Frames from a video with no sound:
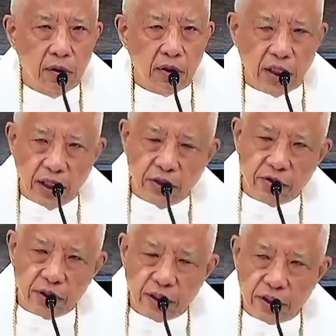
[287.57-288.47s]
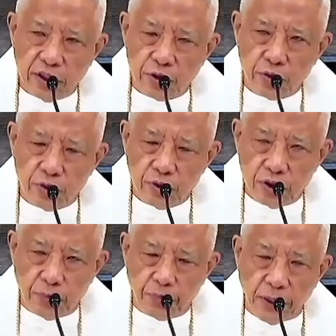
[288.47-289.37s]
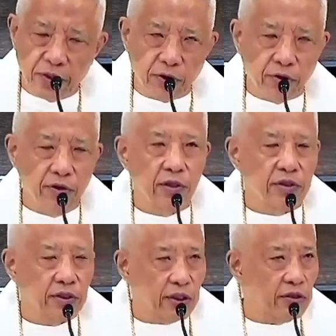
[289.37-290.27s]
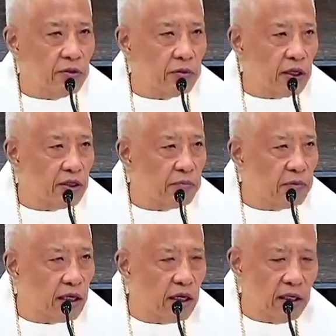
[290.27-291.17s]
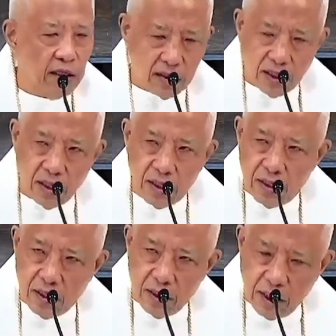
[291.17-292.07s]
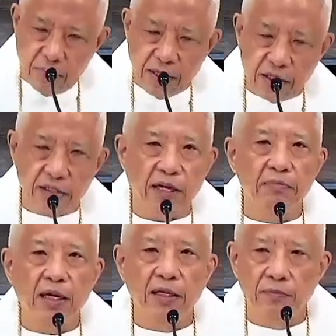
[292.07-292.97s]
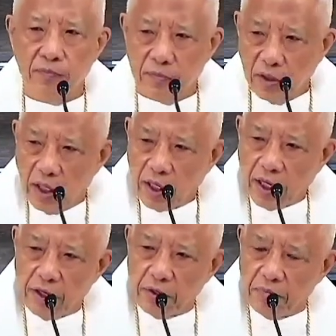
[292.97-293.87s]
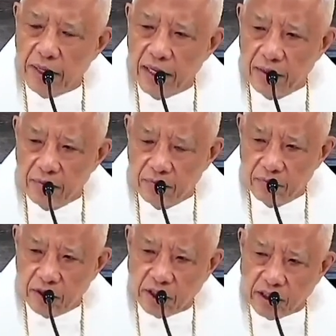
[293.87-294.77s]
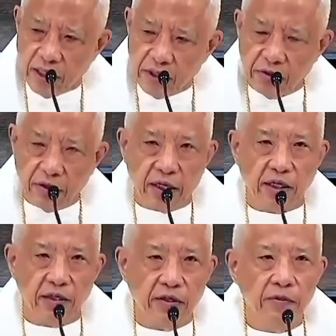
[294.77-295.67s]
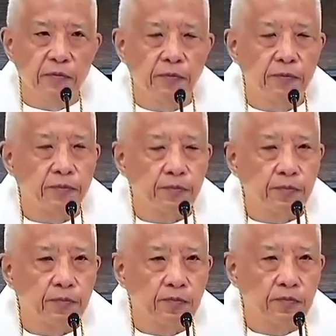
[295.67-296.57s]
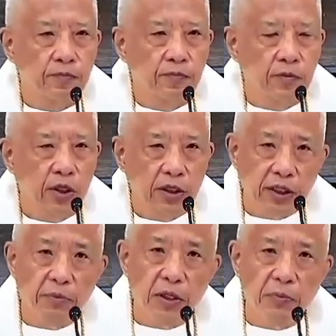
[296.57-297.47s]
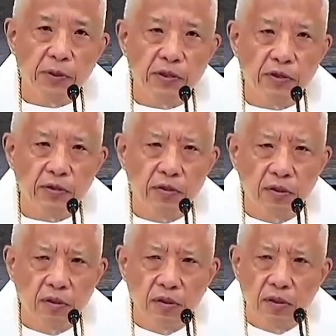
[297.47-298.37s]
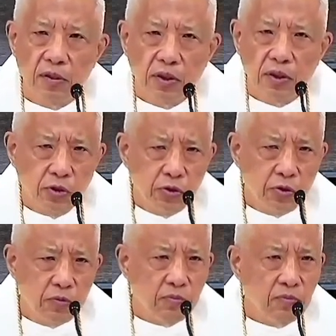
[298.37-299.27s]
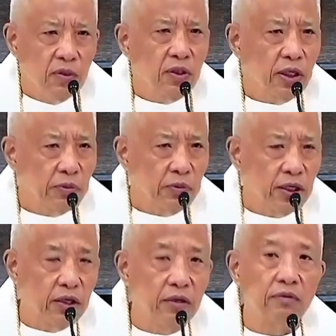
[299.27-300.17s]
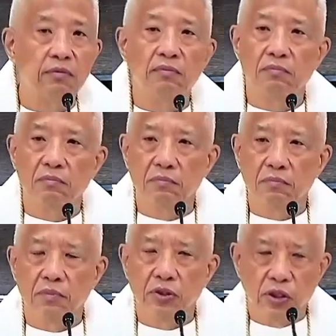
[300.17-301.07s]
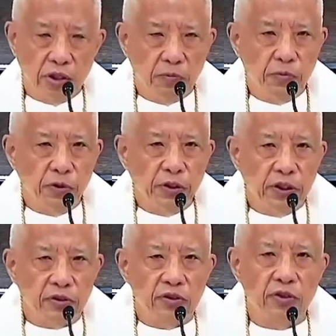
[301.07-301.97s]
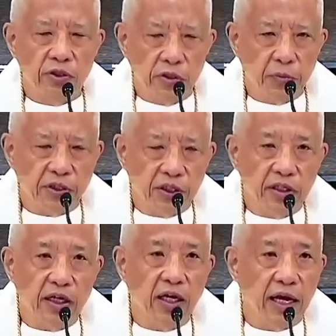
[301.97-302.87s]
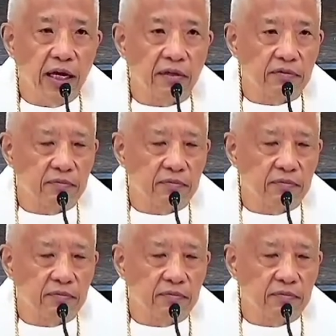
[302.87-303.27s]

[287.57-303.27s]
tinanong niya si, si Pedro sa yung kanya mga ibang kasama. Kayo rin ba? Tatalikuran ako? Sabi ni Pedro, To whom can we go? you have words of eternal life,